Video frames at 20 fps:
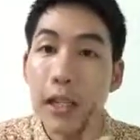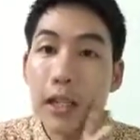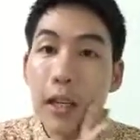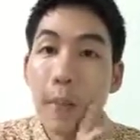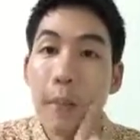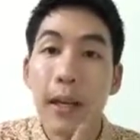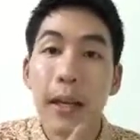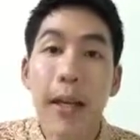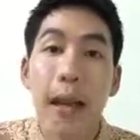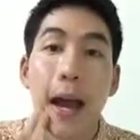ตัวนี้
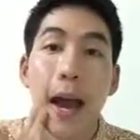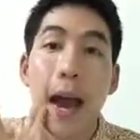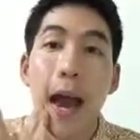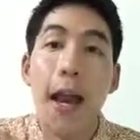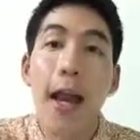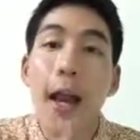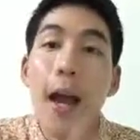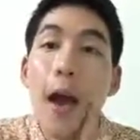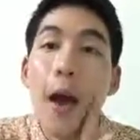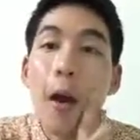จะเป็น
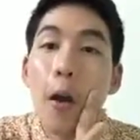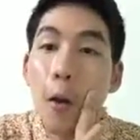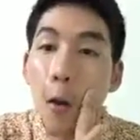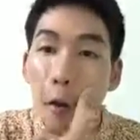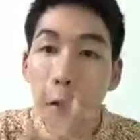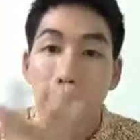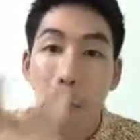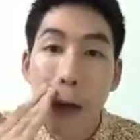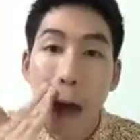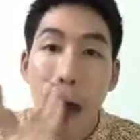การ
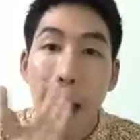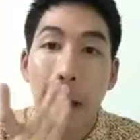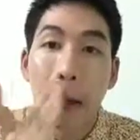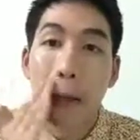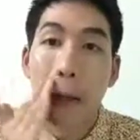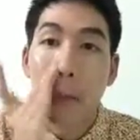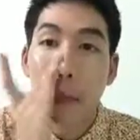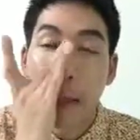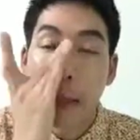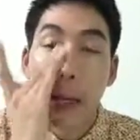ลดฝ้า
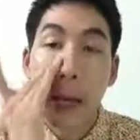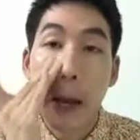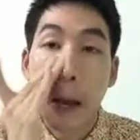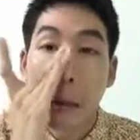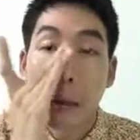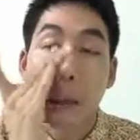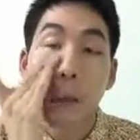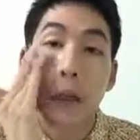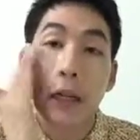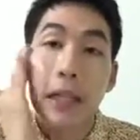แล้วทำให้ห
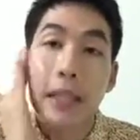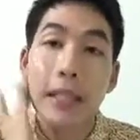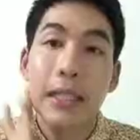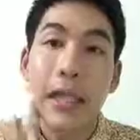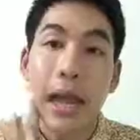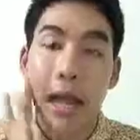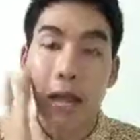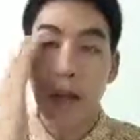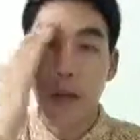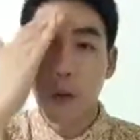น้าของคุณนั้น
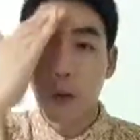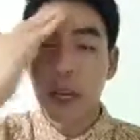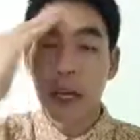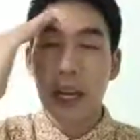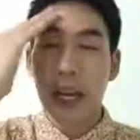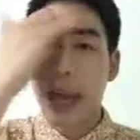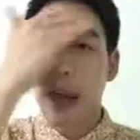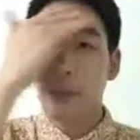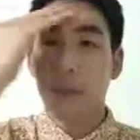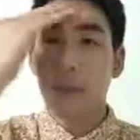ใสด้ว
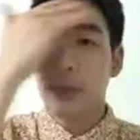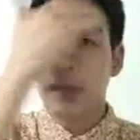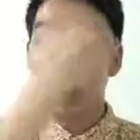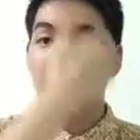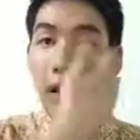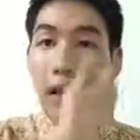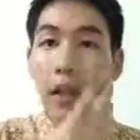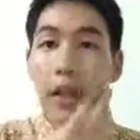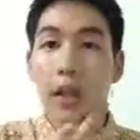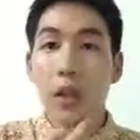ยนะครับ
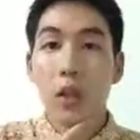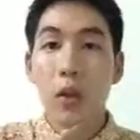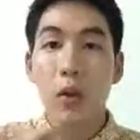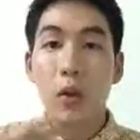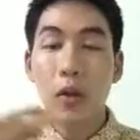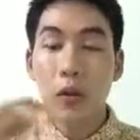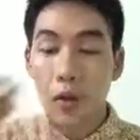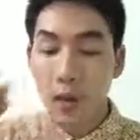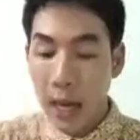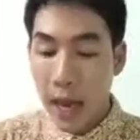
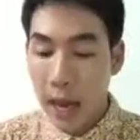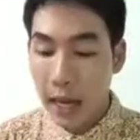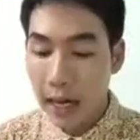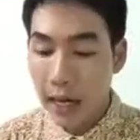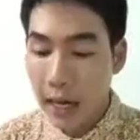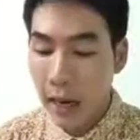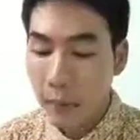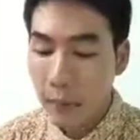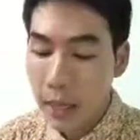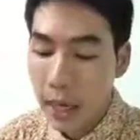ส่วนตัวสุดท้า
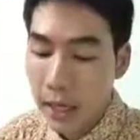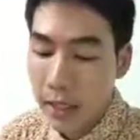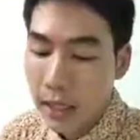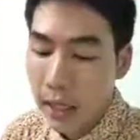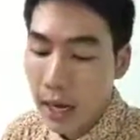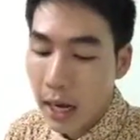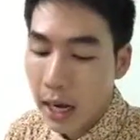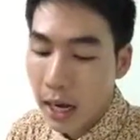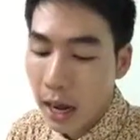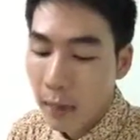ยนะครับที่อ
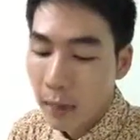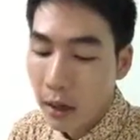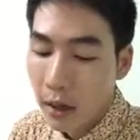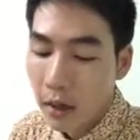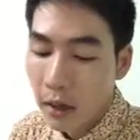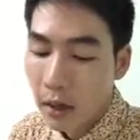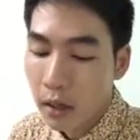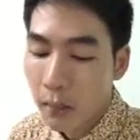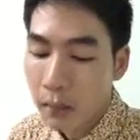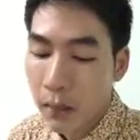ยากจะแนะ
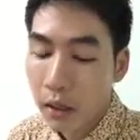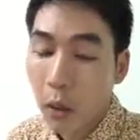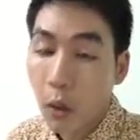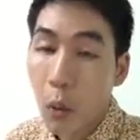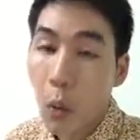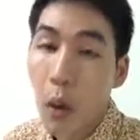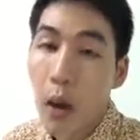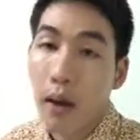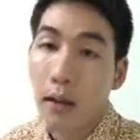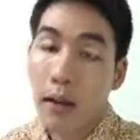นำก็คือเป็
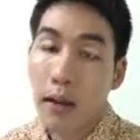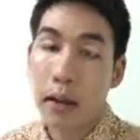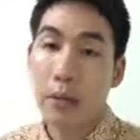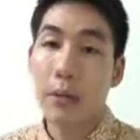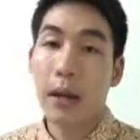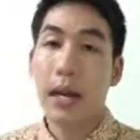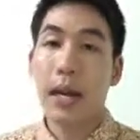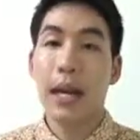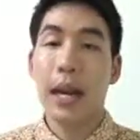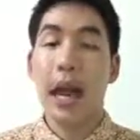นตัวค
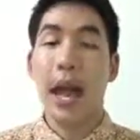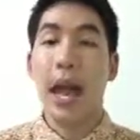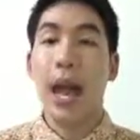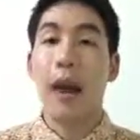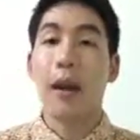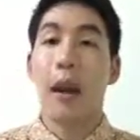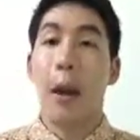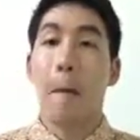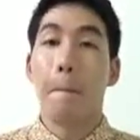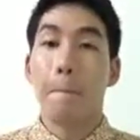รีมกันแด
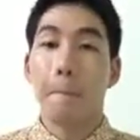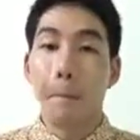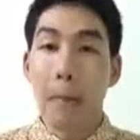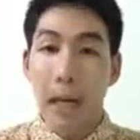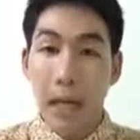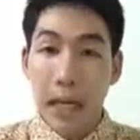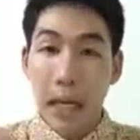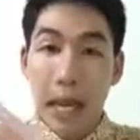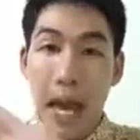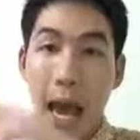ด
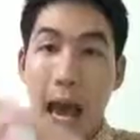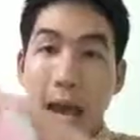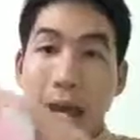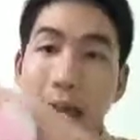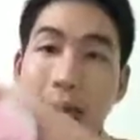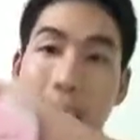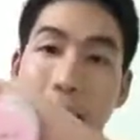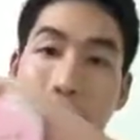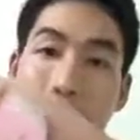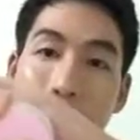เหมยห
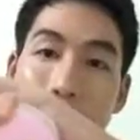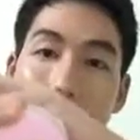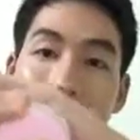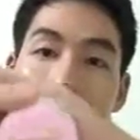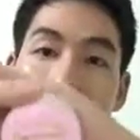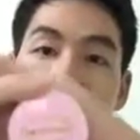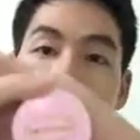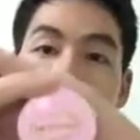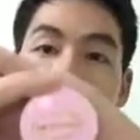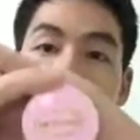ยางนั่นเอง
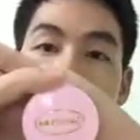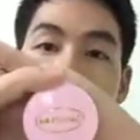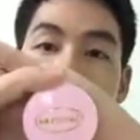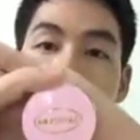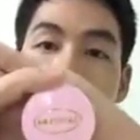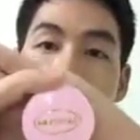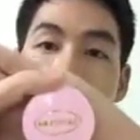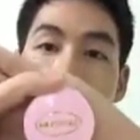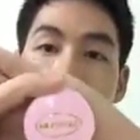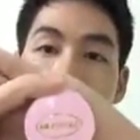นี่ก็จะ
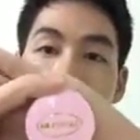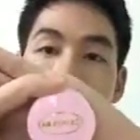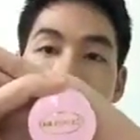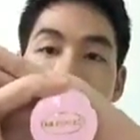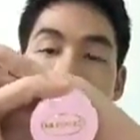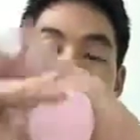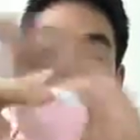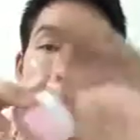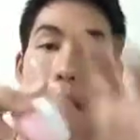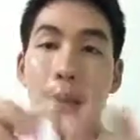เป็นตลับ
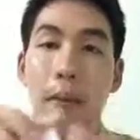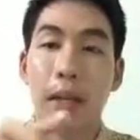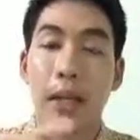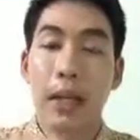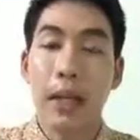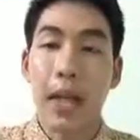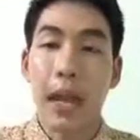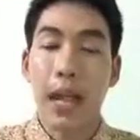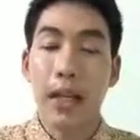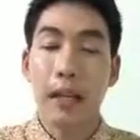สีชมพูแบบ
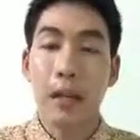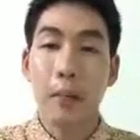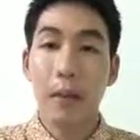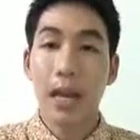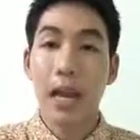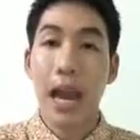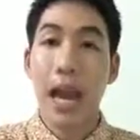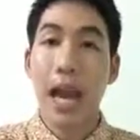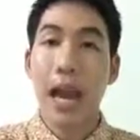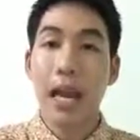นี้นะครับ
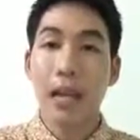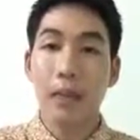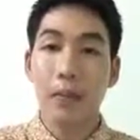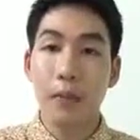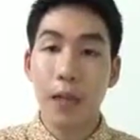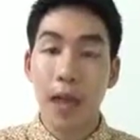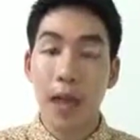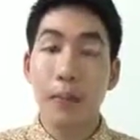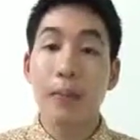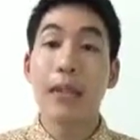ที่มีค่า
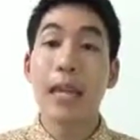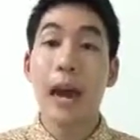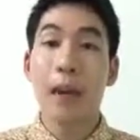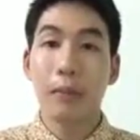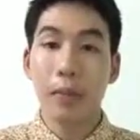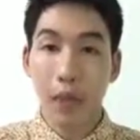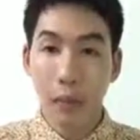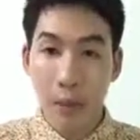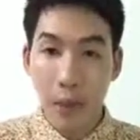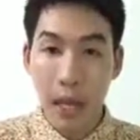SPF
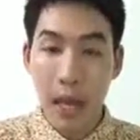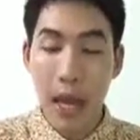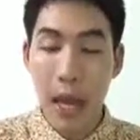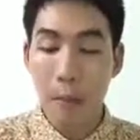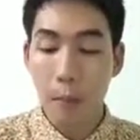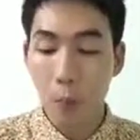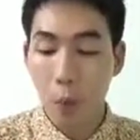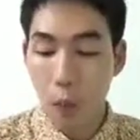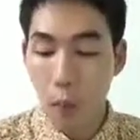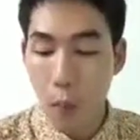3
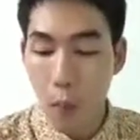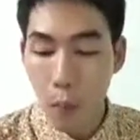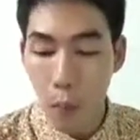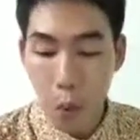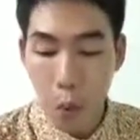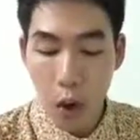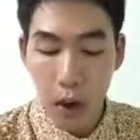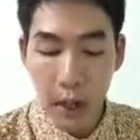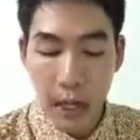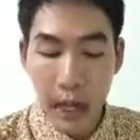CPA บวกบ
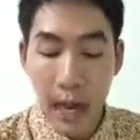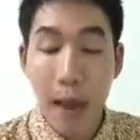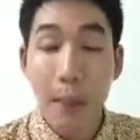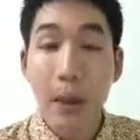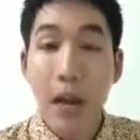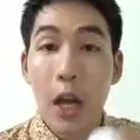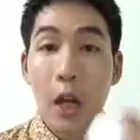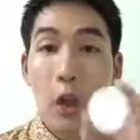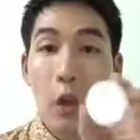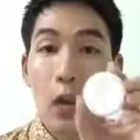วกบวกนะ
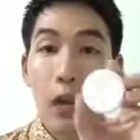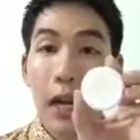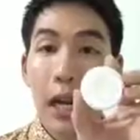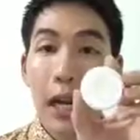ครับ